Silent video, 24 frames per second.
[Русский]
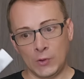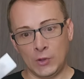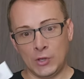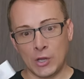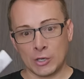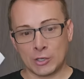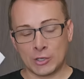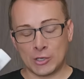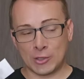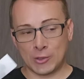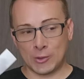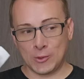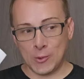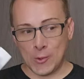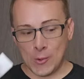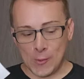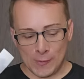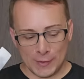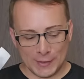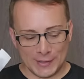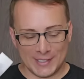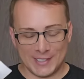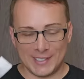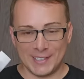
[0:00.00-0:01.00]
да что
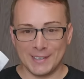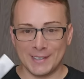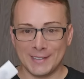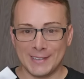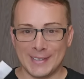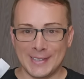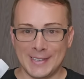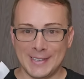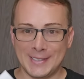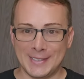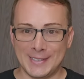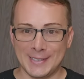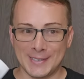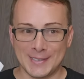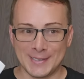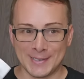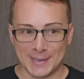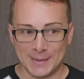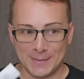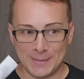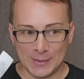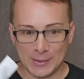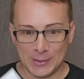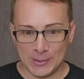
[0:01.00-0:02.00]
вы делаете
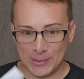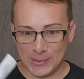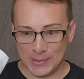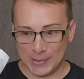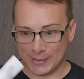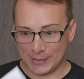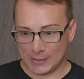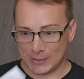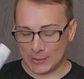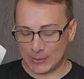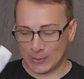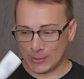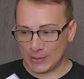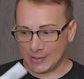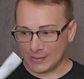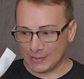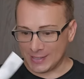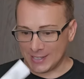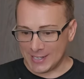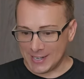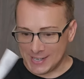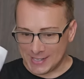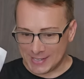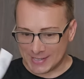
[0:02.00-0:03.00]
со мной, что
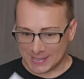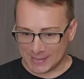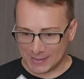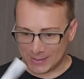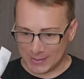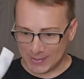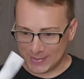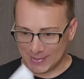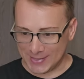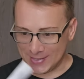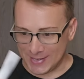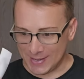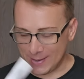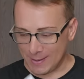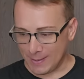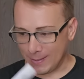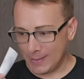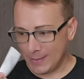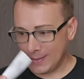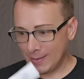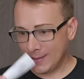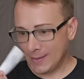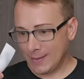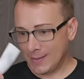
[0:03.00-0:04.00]
творится, друзья?